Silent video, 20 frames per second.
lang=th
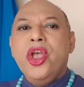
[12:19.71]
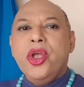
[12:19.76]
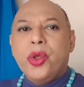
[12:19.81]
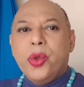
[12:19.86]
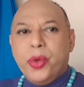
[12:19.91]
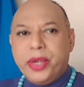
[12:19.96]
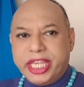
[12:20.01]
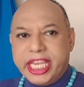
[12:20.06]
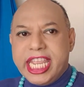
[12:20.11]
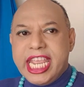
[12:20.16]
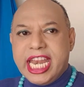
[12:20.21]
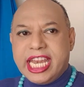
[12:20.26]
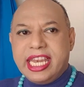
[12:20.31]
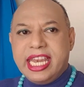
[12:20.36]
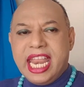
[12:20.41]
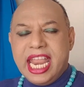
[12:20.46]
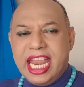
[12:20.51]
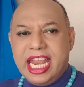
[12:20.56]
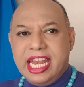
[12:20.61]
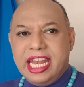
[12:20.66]
หงุดหงิด
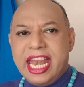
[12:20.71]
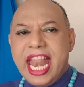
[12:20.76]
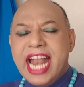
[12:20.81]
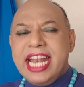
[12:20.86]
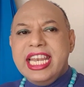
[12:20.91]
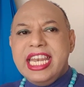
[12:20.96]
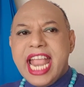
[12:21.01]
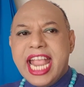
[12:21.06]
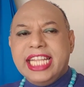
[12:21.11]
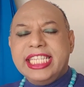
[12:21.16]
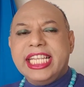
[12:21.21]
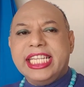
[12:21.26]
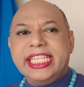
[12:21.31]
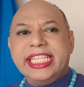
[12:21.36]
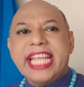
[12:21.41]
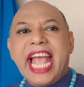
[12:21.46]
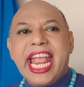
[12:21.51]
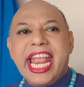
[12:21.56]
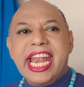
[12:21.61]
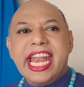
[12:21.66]
ในด้านในจิต
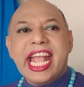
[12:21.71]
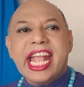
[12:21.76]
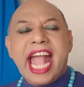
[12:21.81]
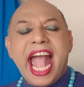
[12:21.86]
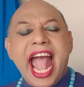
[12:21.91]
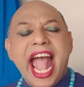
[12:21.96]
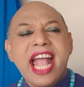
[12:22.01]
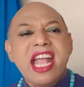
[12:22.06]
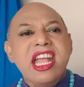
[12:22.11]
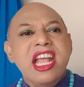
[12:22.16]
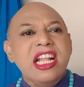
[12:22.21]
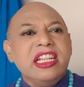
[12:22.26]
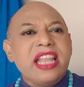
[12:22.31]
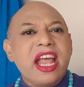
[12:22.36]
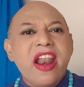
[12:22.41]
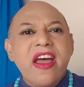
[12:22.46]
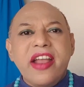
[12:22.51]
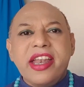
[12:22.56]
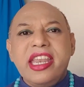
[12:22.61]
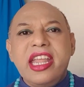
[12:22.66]
ใจนะคะต
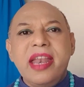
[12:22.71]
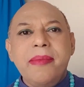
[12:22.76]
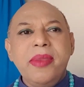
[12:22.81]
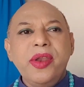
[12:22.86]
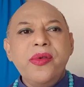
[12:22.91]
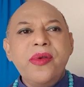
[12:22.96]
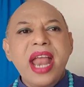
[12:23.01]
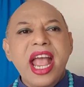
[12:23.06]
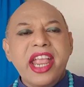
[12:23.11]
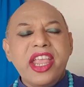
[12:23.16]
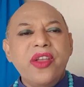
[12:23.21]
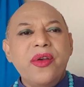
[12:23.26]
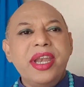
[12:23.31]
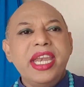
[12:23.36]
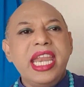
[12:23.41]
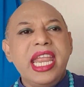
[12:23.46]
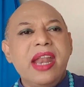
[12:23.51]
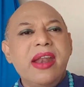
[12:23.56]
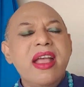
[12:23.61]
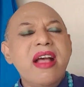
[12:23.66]
ลอดเดือนมิถุนายน
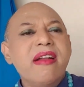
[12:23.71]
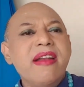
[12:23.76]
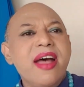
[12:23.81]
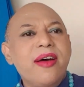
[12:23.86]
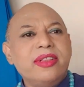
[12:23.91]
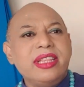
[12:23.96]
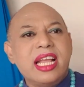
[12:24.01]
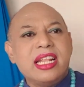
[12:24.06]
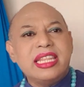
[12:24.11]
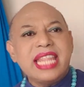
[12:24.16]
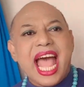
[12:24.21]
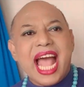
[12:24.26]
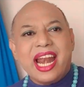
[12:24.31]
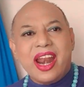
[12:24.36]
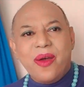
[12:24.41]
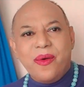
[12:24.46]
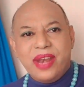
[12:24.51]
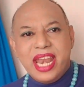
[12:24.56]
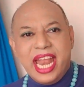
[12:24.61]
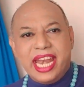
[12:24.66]
นี้เรื่องราวต่างๆเห
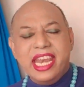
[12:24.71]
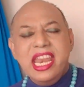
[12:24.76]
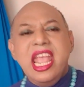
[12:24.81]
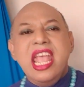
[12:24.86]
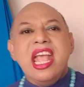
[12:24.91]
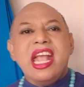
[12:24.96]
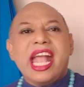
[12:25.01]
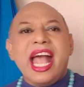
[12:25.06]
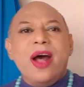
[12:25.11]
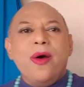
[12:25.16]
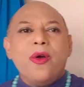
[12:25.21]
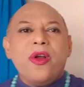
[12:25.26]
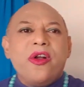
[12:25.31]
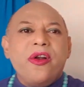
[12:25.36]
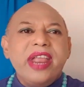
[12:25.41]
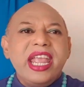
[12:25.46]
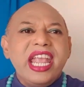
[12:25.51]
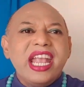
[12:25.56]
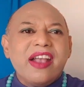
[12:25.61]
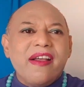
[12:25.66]
ล่านั้นเขาค
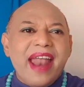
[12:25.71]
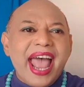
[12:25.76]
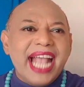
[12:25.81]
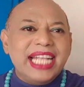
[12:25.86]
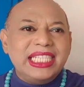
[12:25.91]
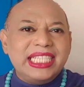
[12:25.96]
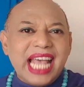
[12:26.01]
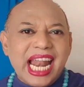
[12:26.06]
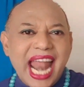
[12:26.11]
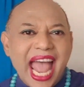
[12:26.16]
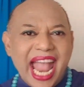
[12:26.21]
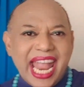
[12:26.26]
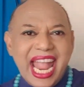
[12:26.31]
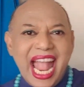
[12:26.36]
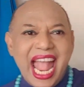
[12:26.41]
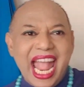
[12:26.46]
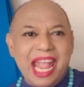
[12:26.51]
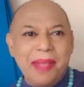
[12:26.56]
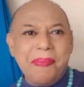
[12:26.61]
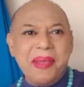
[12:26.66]
ลี่คลายสลาย
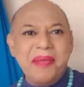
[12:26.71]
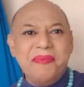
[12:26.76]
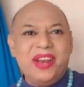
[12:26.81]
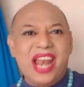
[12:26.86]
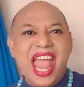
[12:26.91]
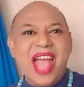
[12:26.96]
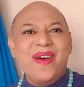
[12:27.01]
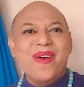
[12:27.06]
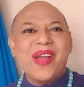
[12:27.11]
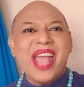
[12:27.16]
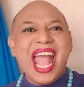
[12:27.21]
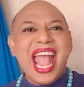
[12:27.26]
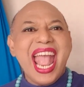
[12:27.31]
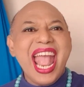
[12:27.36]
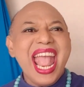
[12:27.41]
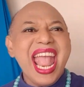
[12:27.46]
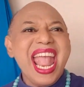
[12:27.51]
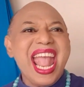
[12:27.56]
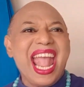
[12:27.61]
หายไปหมดแล้วค่ะ